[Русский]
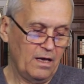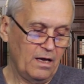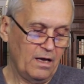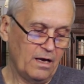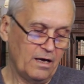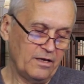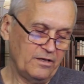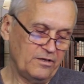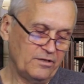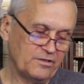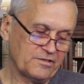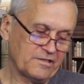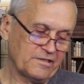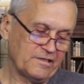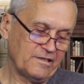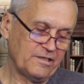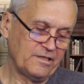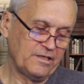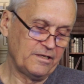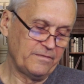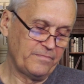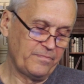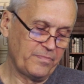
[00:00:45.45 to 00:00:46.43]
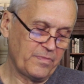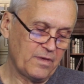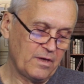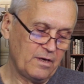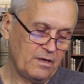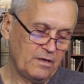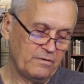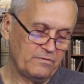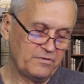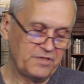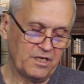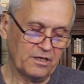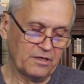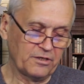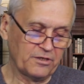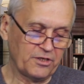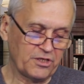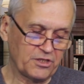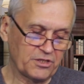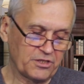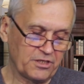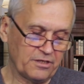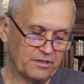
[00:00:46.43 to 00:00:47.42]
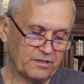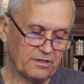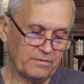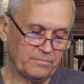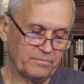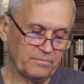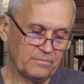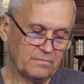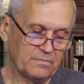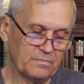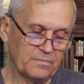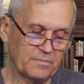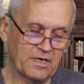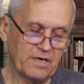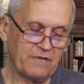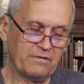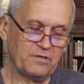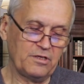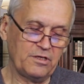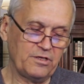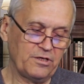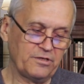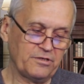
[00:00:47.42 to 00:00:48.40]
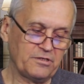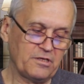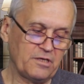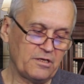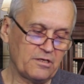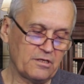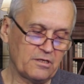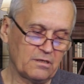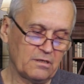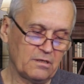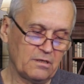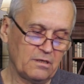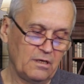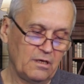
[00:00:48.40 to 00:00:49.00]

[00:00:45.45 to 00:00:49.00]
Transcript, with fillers: они злые, все грешники. Правда нигде нет.